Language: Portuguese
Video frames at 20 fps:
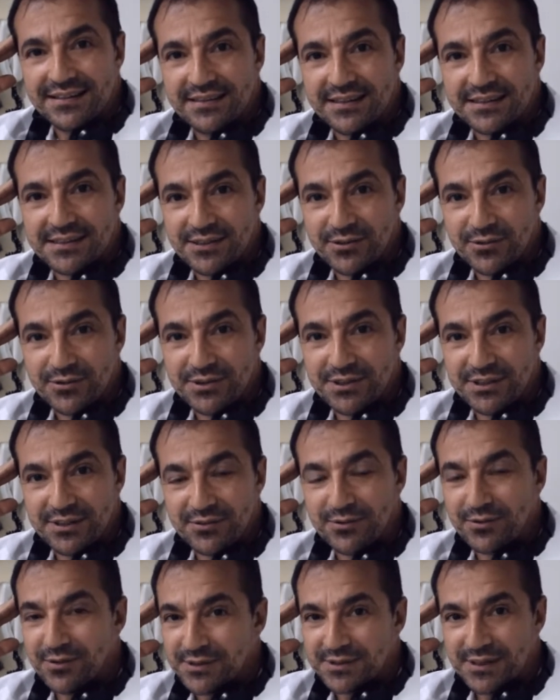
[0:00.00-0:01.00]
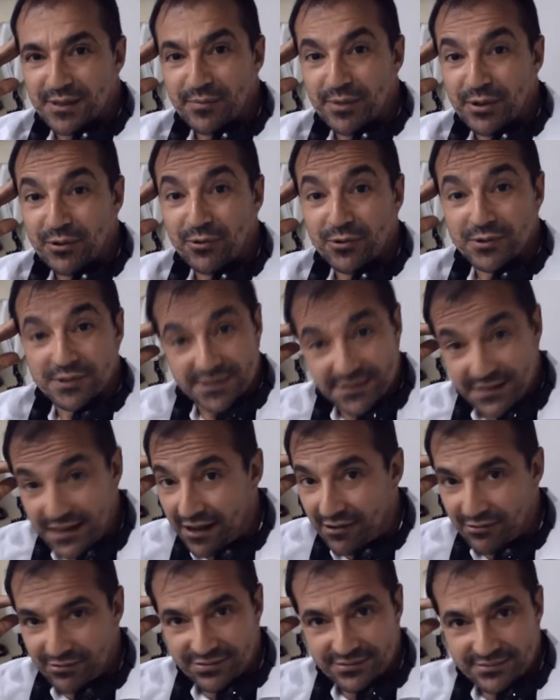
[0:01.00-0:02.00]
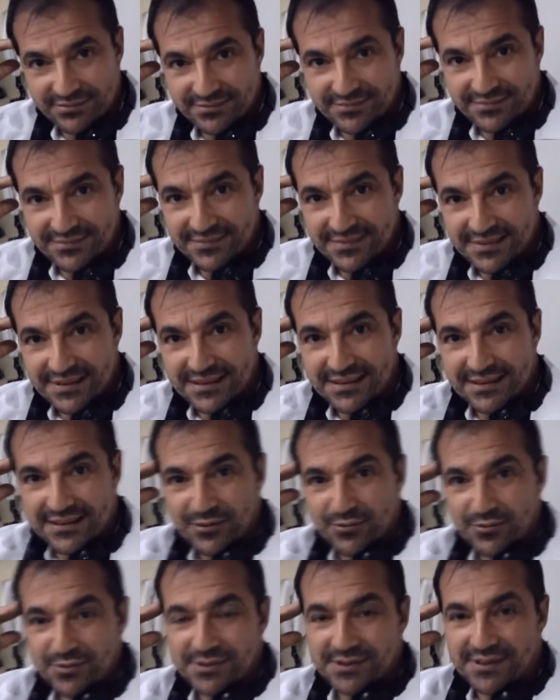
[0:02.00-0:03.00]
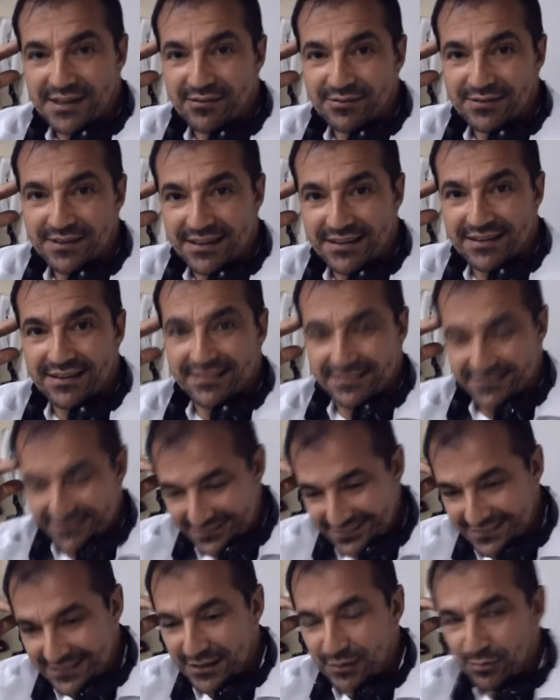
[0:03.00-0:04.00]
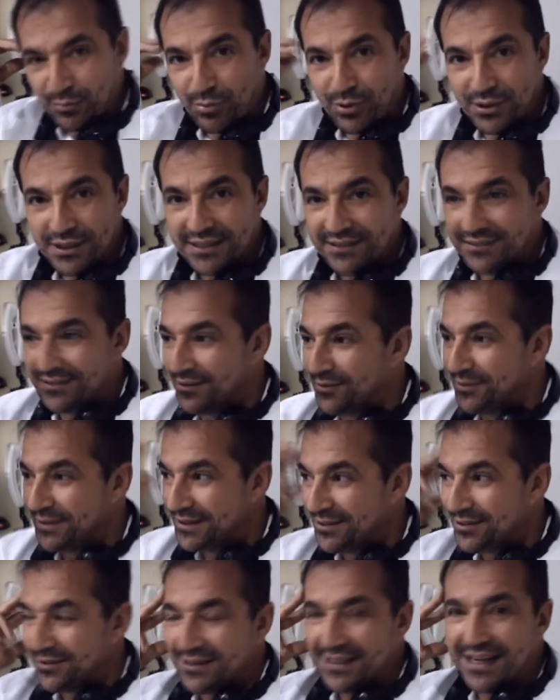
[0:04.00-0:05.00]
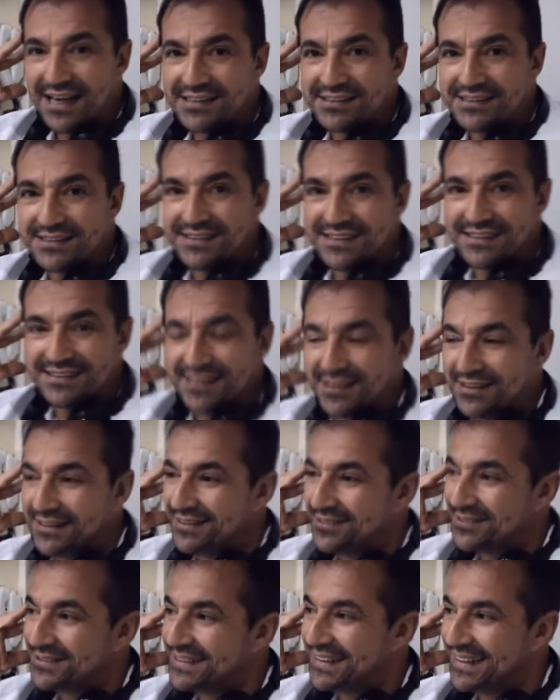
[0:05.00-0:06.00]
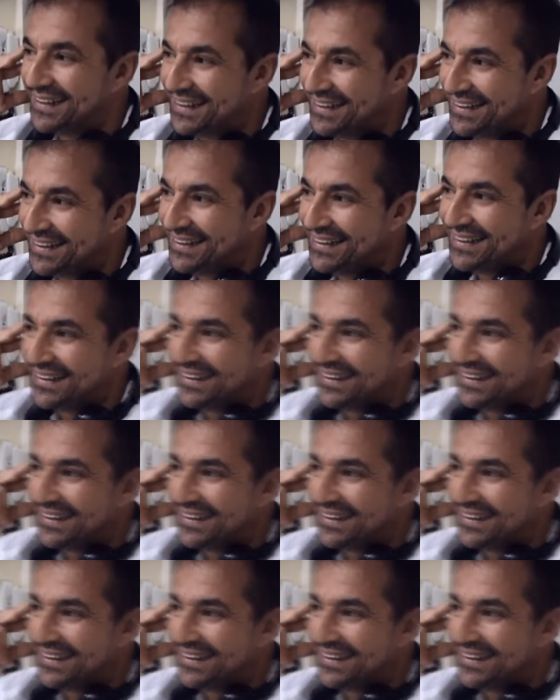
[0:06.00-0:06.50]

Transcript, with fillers: A cirurgia do nosso amigo Gustavo. O Gustavo tá bonitão aí, ó, graças a Deus, né?